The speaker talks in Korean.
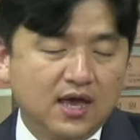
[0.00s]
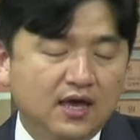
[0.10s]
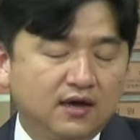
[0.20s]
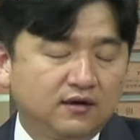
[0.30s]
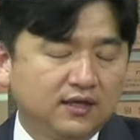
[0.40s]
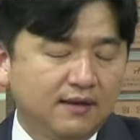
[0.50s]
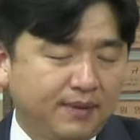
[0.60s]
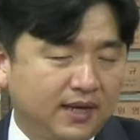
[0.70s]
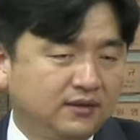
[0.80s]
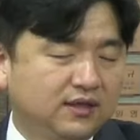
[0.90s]
그런데
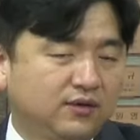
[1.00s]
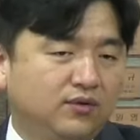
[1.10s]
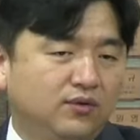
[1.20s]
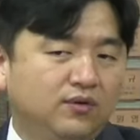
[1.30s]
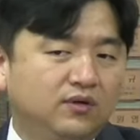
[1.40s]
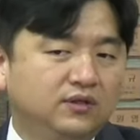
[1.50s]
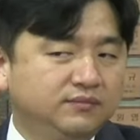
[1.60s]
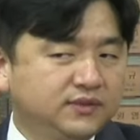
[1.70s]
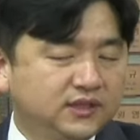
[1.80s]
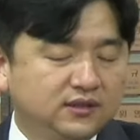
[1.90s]
반대로
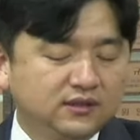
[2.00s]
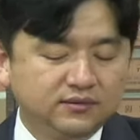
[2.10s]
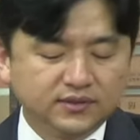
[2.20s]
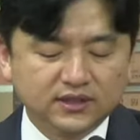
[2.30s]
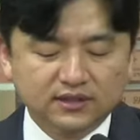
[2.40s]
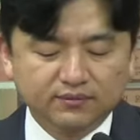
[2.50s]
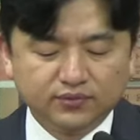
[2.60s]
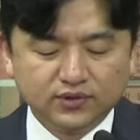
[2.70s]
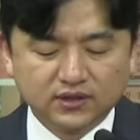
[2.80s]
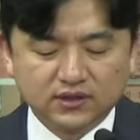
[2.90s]
음식은 음식일
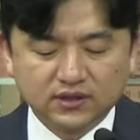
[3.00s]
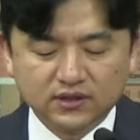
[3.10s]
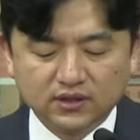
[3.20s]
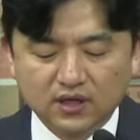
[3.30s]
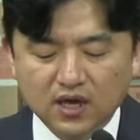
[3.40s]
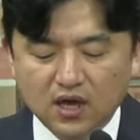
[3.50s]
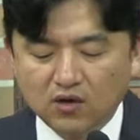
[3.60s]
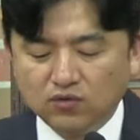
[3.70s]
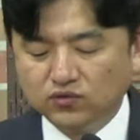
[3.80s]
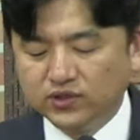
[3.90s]
뿐이지
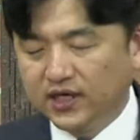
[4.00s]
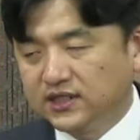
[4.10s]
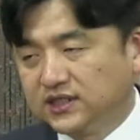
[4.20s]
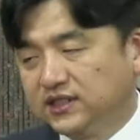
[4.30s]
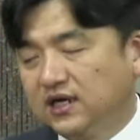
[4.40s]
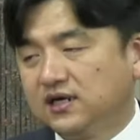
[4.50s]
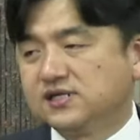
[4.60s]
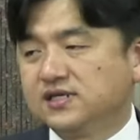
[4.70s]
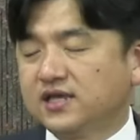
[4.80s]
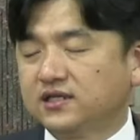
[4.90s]
우리의 신앙을
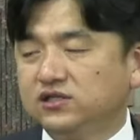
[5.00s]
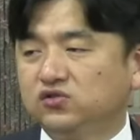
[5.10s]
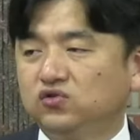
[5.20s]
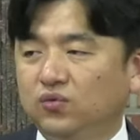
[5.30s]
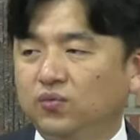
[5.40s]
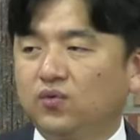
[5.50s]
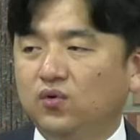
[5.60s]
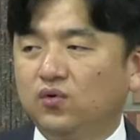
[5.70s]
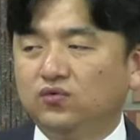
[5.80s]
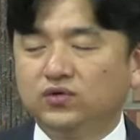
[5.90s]
해칠수
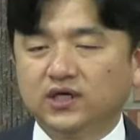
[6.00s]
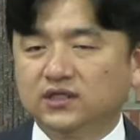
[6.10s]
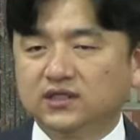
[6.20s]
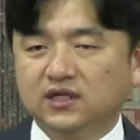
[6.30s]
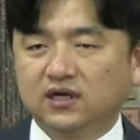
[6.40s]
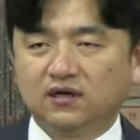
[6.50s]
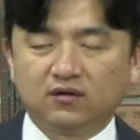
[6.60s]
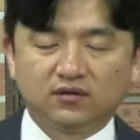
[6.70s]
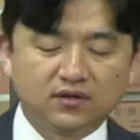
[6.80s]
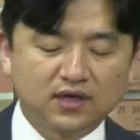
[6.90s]
없고 우리의 신앙을
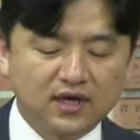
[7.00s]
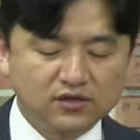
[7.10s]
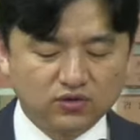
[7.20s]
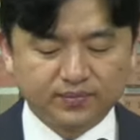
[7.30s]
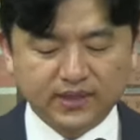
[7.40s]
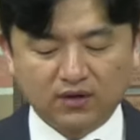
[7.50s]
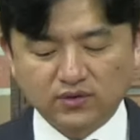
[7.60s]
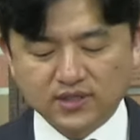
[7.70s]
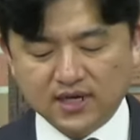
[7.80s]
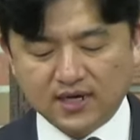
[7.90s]
어떻게 할 수 없다라고
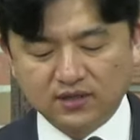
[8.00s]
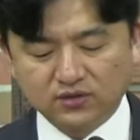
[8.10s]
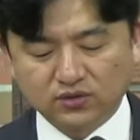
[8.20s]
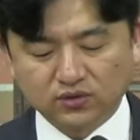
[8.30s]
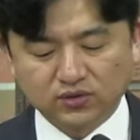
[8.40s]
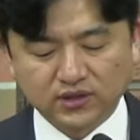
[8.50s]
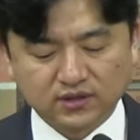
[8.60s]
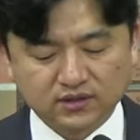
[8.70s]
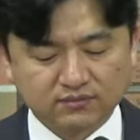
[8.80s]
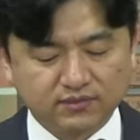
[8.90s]
생각하는 성도들이
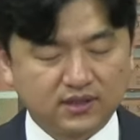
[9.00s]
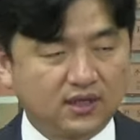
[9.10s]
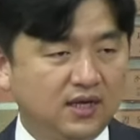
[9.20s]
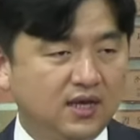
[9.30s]
있었습니다.